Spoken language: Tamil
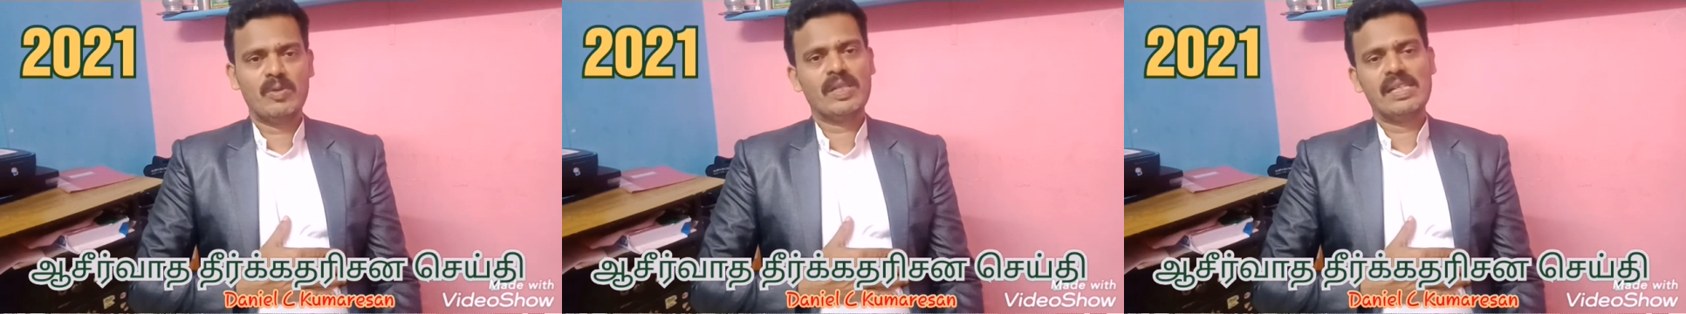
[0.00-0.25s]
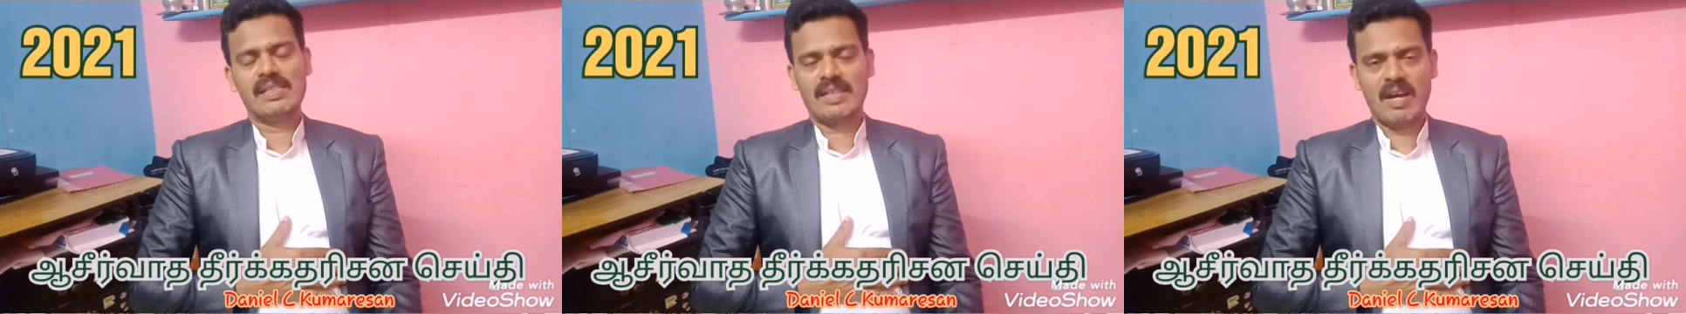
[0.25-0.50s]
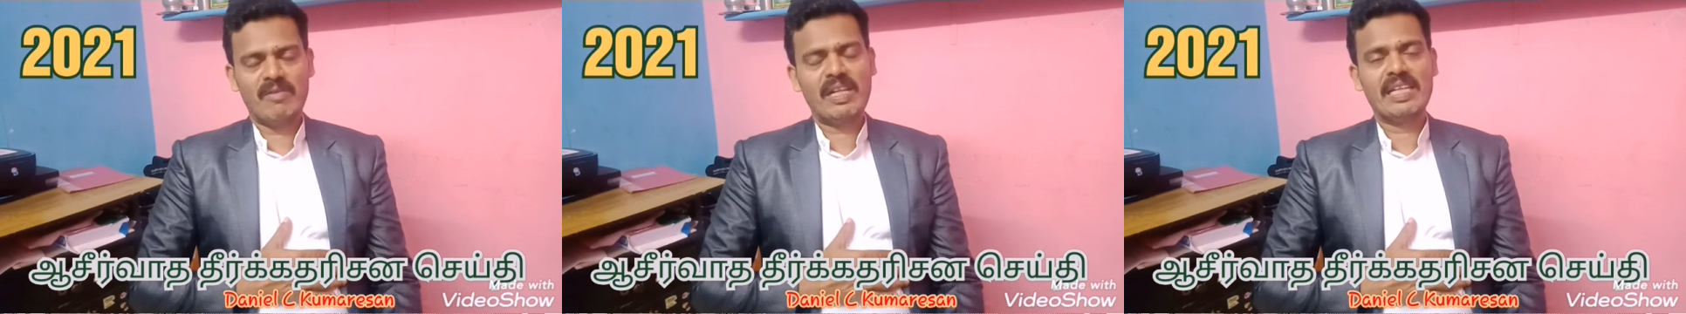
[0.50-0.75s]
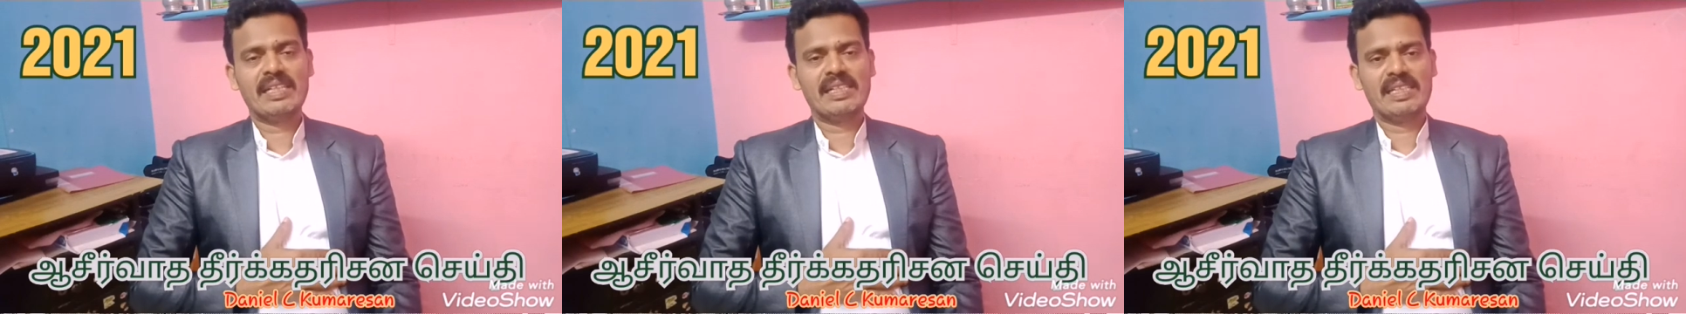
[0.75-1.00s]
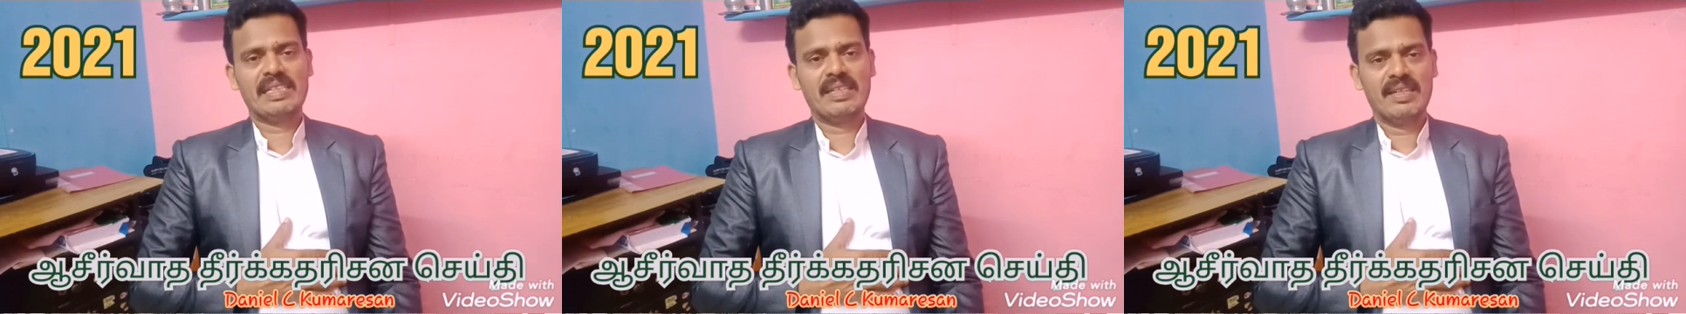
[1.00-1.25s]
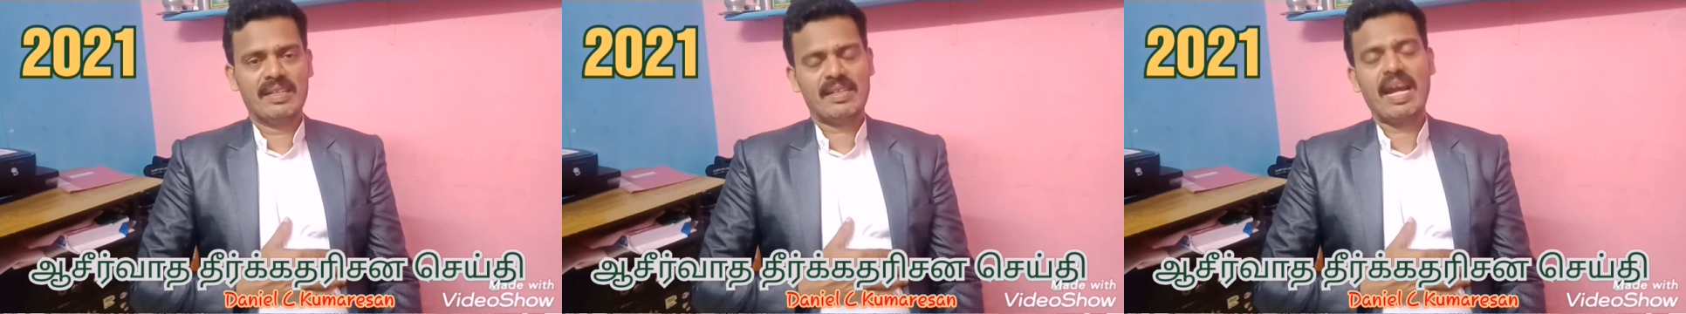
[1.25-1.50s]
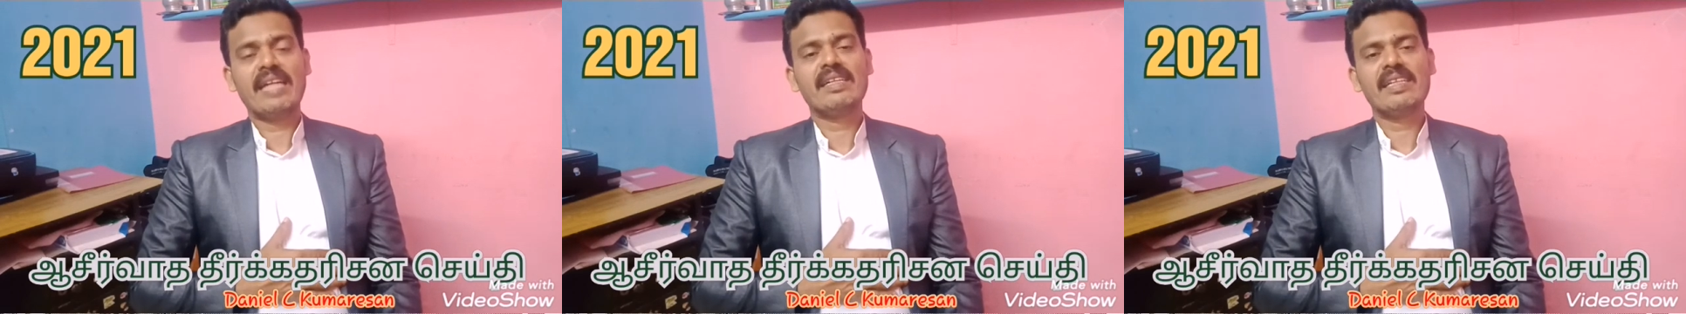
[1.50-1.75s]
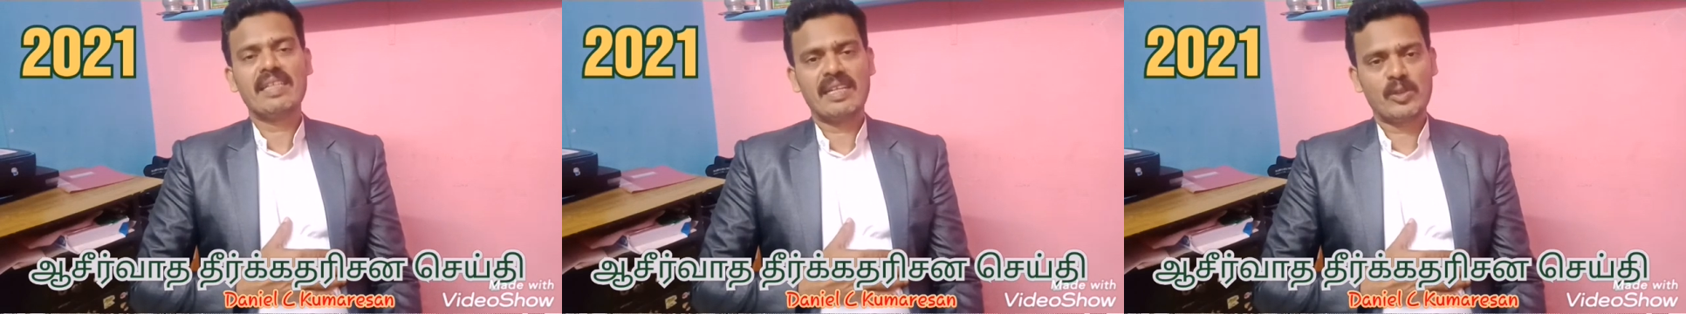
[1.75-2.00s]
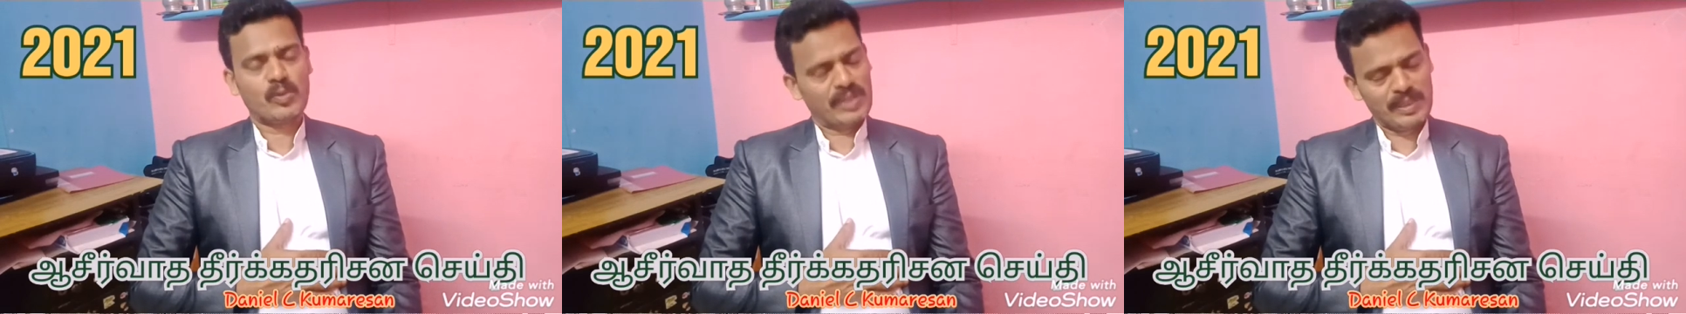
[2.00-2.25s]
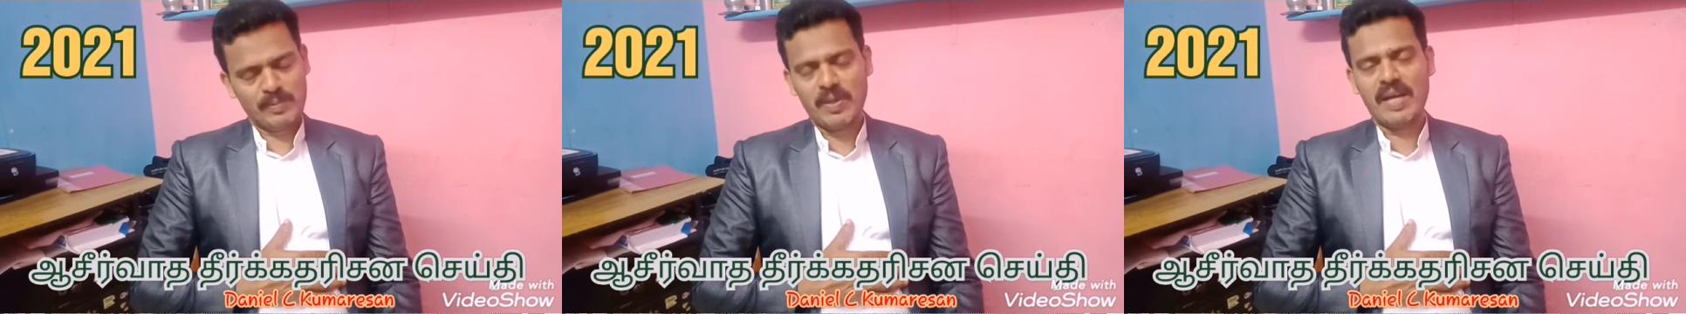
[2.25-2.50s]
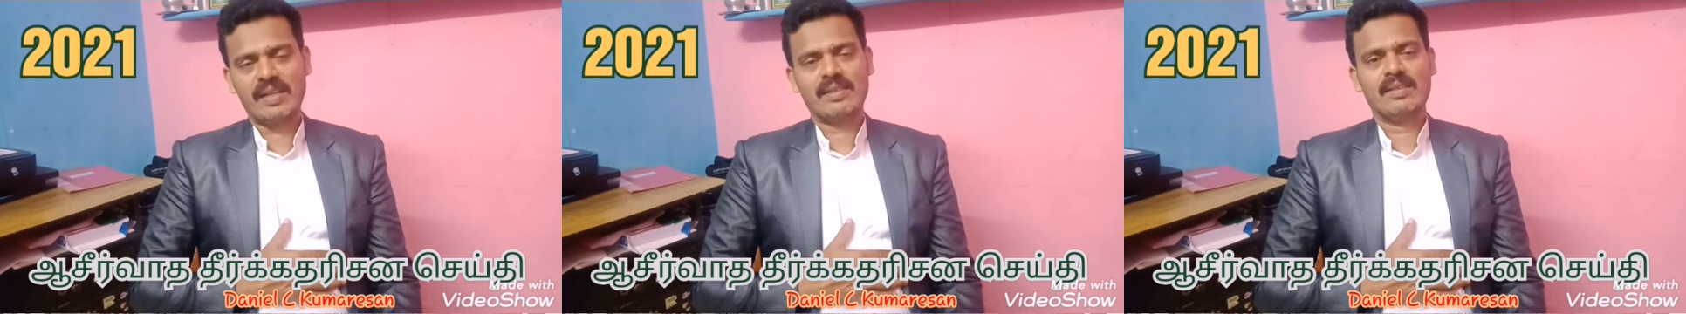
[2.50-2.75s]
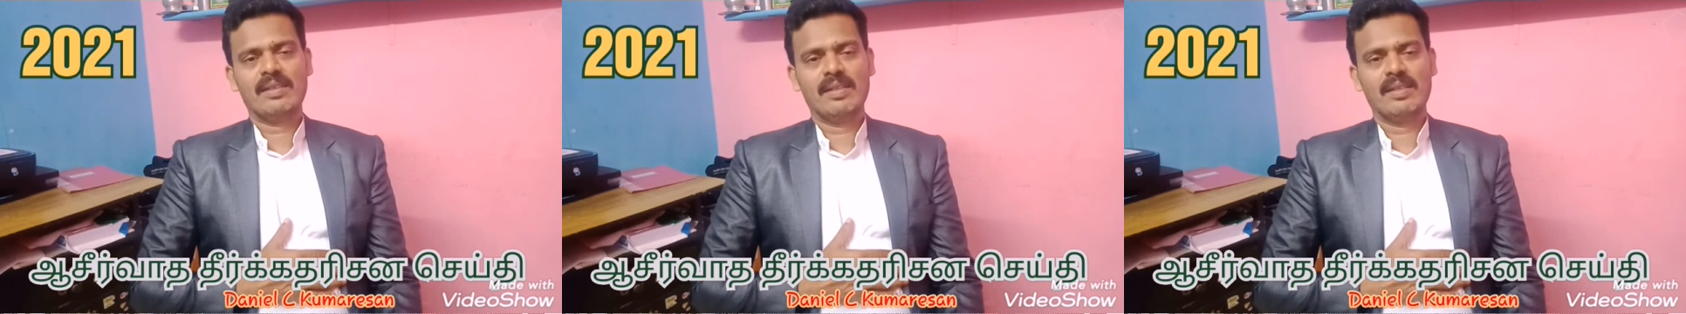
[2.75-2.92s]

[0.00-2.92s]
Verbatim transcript: உங்கள் கவலைகளை கண்ணீரை துடைப்பார்